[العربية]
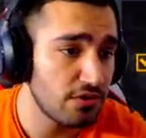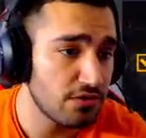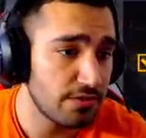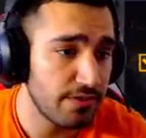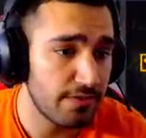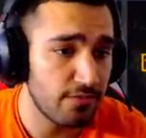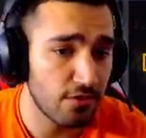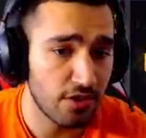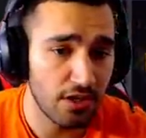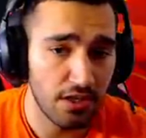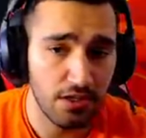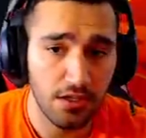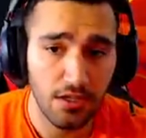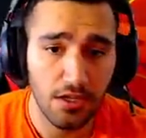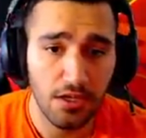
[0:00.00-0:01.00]
هون شباب
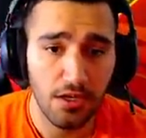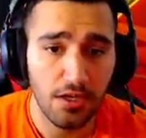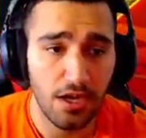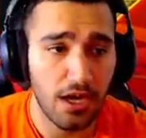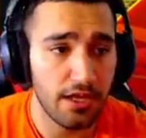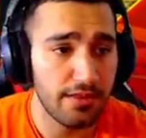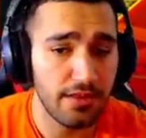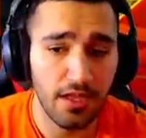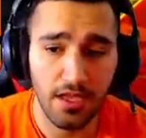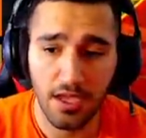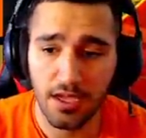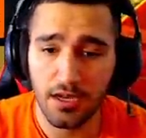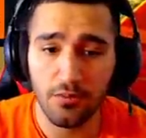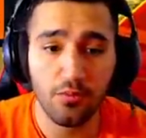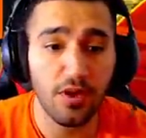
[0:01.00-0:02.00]
اوكي عندنا
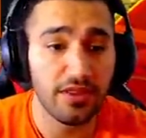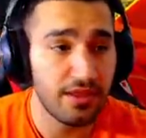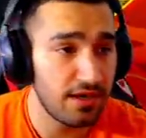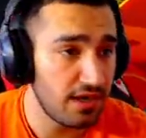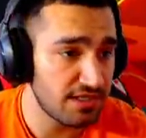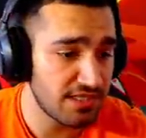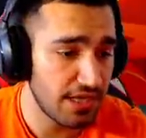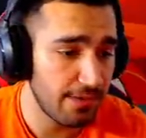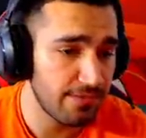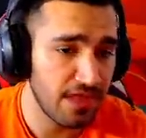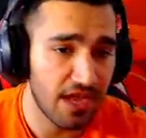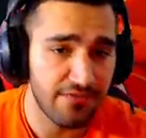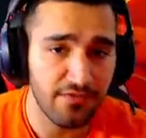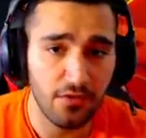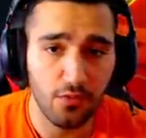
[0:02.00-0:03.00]
هي وهذا الاسلحه
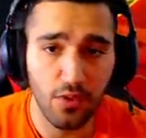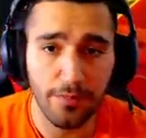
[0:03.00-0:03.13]
بنعرفهم